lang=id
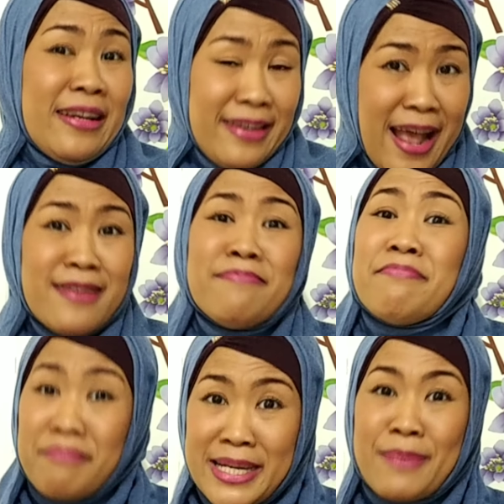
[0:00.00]
dan
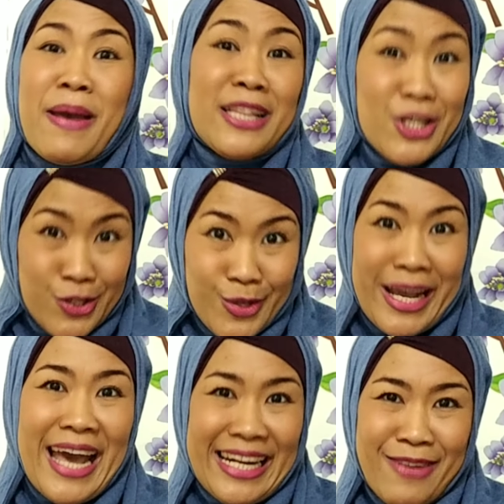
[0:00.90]
menikmati
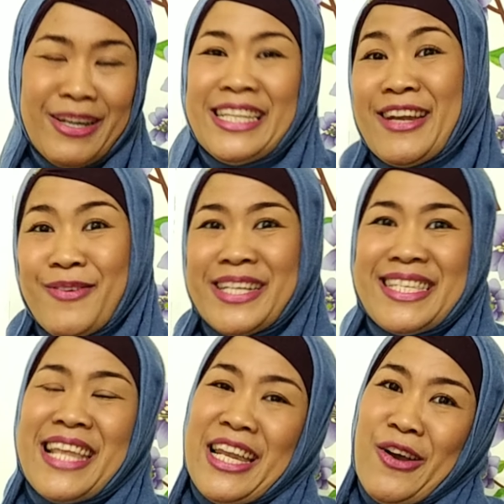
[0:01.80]
juga reward-reward
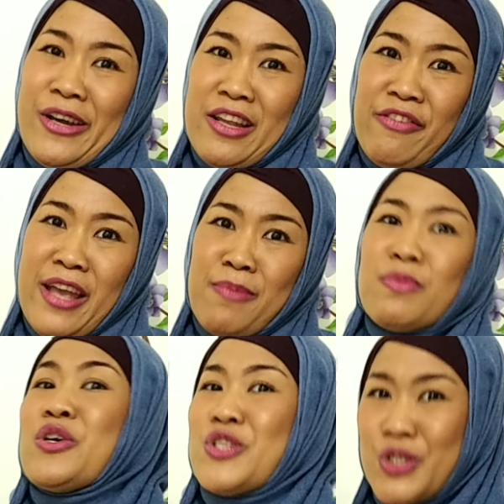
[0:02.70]
dari Oriflame
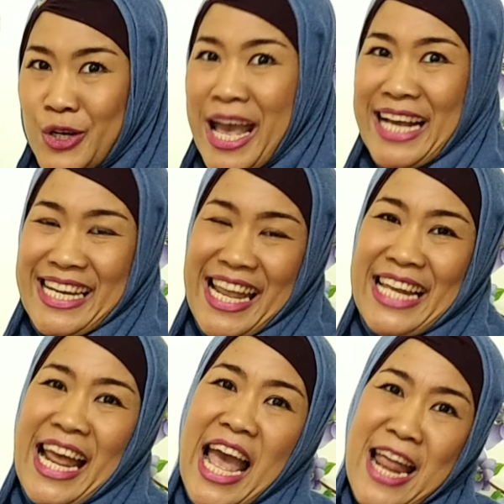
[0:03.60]
juga
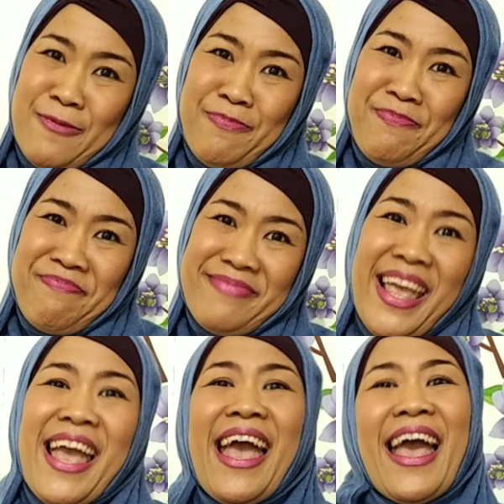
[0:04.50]
kendaraan
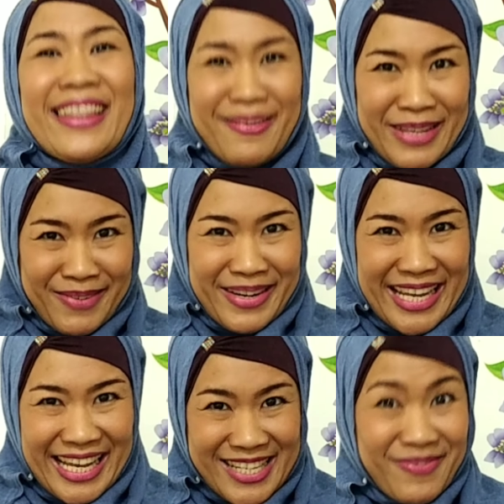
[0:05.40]
teman-teman
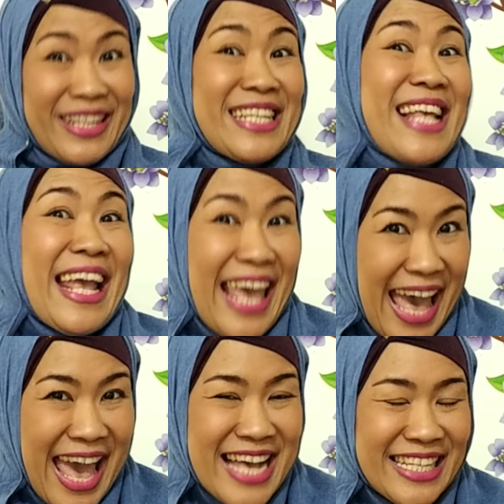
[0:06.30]
ingin seperti
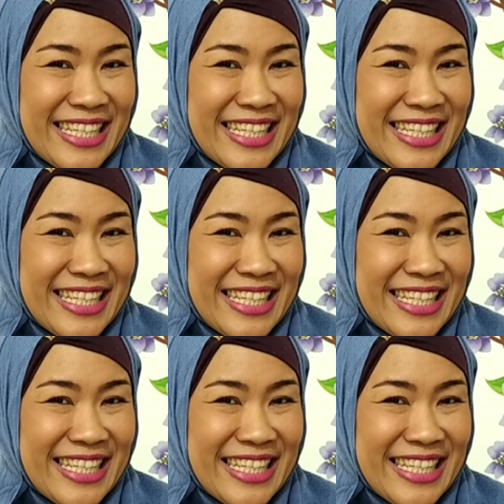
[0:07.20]
saya,